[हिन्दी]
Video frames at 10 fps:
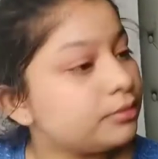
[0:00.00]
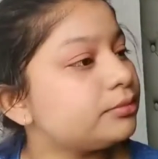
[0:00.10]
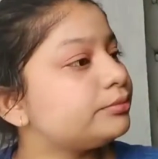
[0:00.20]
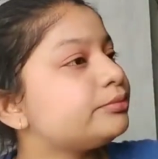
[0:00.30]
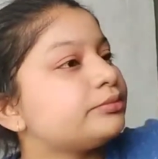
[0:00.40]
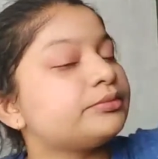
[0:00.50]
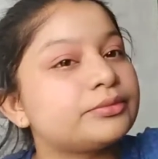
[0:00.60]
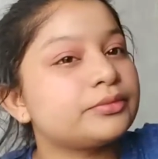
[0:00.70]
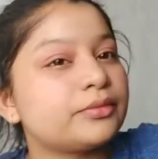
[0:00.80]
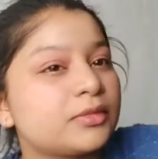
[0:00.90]
क्या
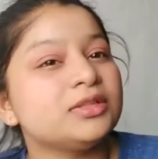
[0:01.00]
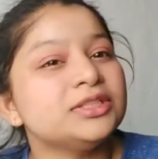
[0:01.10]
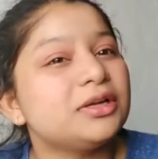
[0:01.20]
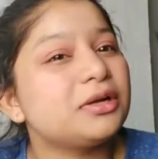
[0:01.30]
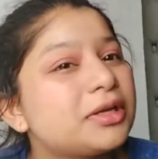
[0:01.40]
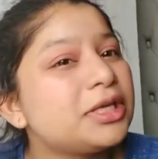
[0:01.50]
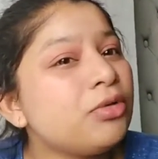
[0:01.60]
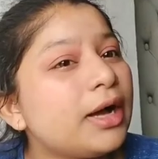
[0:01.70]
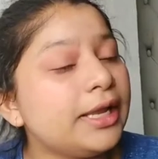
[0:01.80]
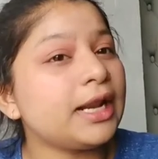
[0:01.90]
कर रही हूँ मैं
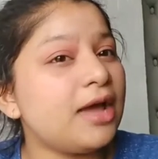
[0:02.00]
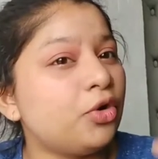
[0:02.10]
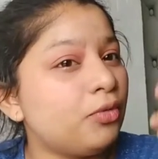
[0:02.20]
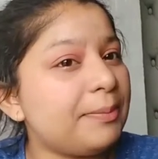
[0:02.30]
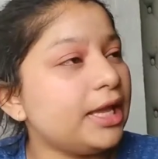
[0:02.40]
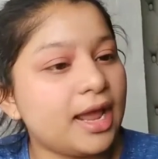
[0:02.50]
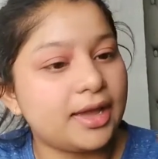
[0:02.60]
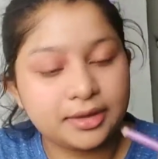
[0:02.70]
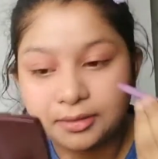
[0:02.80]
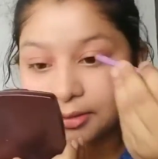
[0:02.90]

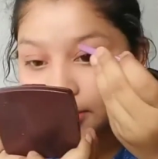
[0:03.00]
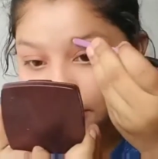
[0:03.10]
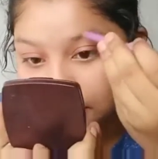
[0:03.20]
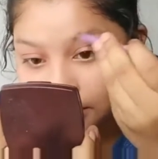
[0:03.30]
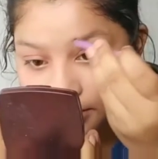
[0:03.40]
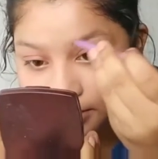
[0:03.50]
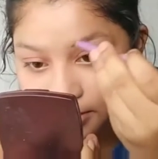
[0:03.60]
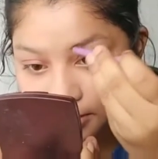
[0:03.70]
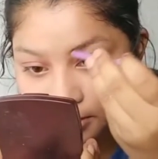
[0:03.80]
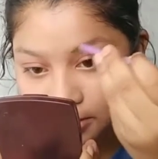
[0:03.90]
क्या
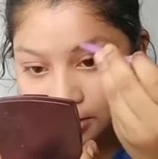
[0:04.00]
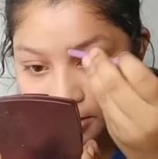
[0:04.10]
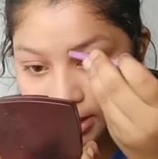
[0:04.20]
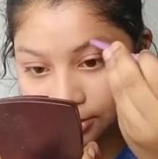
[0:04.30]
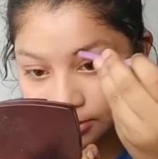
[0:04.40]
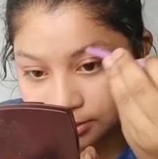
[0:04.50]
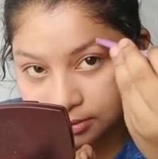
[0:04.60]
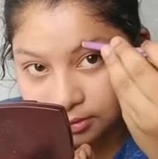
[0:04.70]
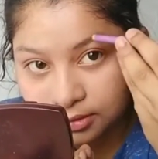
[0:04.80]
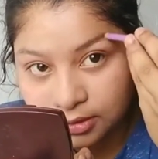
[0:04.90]
बाप सीरियस टॉपिक
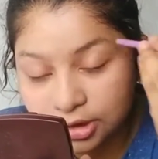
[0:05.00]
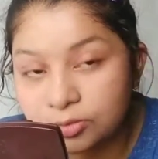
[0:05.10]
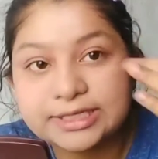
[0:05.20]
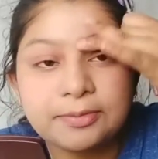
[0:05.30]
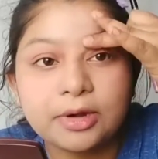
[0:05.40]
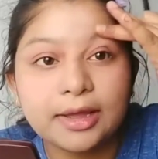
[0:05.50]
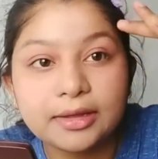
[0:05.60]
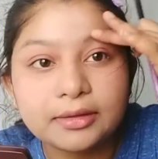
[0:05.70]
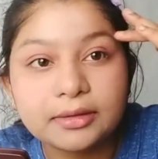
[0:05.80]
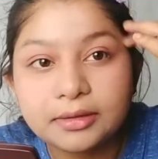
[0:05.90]
ओके सो मैं
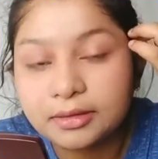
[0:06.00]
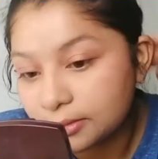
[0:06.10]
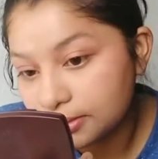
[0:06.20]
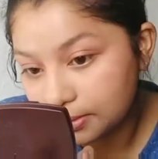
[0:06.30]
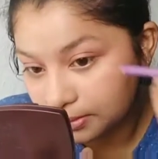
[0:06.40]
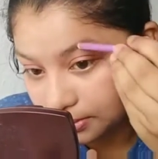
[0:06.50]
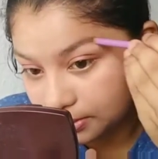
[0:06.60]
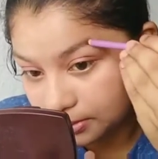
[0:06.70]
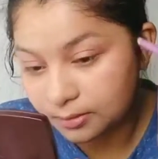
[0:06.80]
यहाँ पे आईब्रो पेंसिल का आईब्रो